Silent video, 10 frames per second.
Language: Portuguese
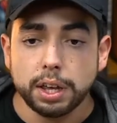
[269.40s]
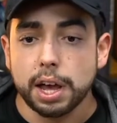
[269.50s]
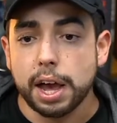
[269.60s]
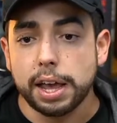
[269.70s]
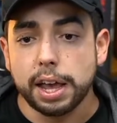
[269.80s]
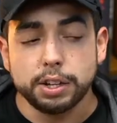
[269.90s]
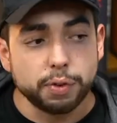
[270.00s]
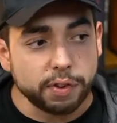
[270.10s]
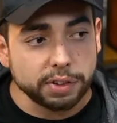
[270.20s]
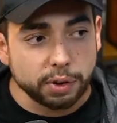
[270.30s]
E aí a
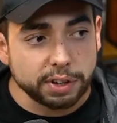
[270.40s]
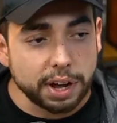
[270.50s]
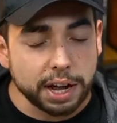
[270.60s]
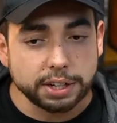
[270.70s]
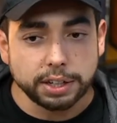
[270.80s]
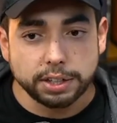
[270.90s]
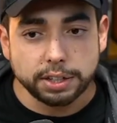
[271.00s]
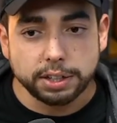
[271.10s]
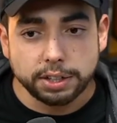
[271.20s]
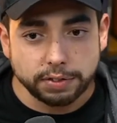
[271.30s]
gente foi fazer o resgate. Aí
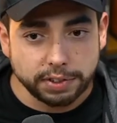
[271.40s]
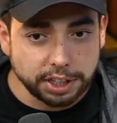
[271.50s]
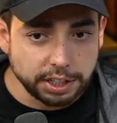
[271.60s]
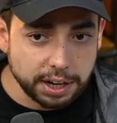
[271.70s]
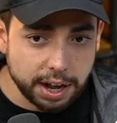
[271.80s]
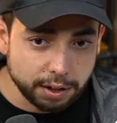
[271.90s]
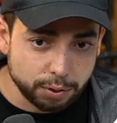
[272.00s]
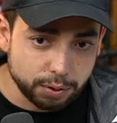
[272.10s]
tive que tirar